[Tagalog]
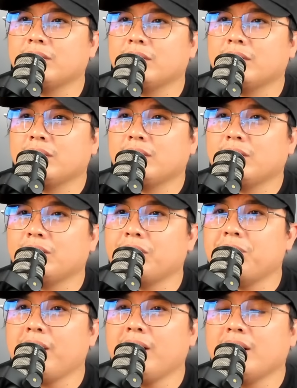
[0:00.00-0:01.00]
O,
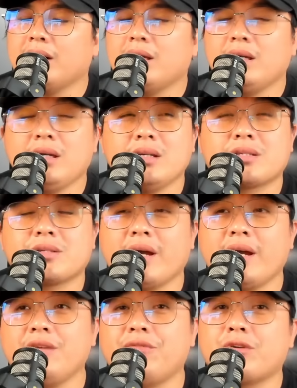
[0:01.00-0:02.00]
diba?
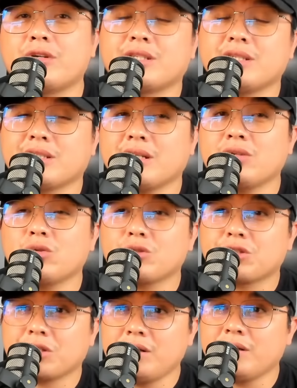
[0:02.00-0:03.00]
Israeli forces ang
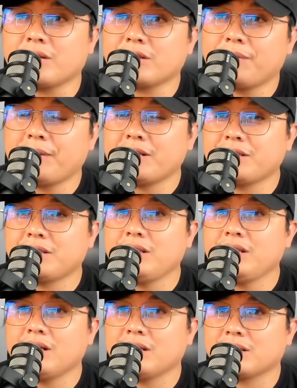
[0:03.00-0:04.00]
concern sa
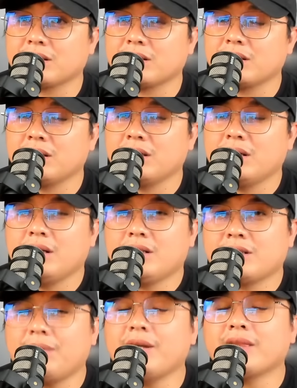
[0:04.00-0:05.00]
Palestinians.
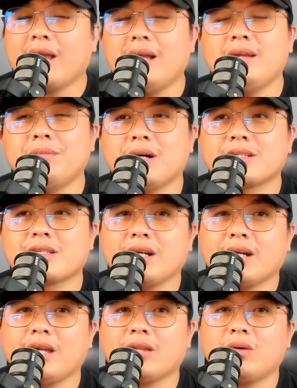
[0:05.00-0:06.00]
Samantalang mga
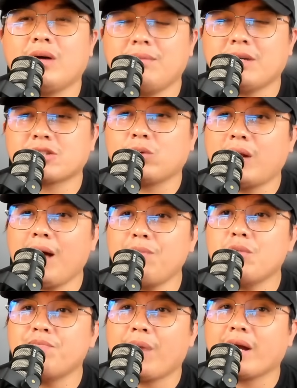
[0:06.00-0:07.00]
sangka itong Hamas, wala
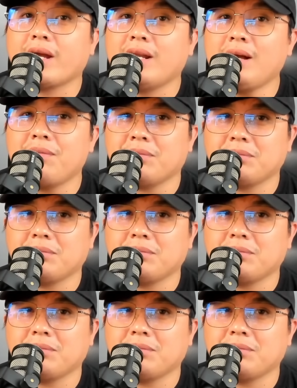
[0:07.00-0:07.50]
pong pakialam.